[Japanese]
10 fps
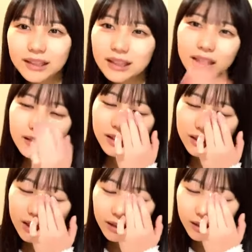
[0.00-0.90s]
全然あのき
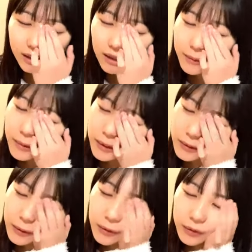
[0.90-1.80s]
つかったらでもあ
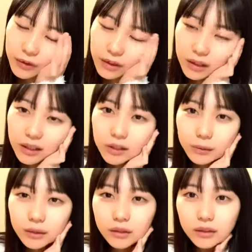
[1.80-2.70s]
の本当に大丈
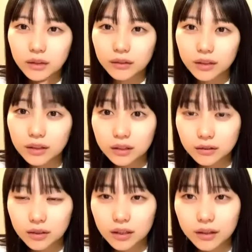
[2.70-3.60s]
夫なので私
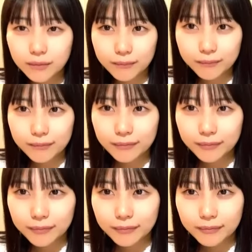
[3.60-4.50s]
はね
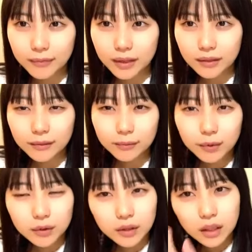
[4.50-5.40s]
まあ
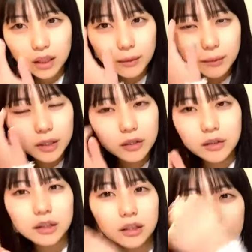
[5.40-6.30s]
その中でも見れ
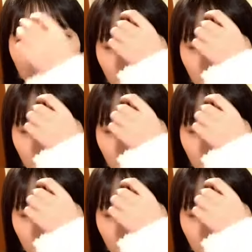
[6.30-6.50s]
る方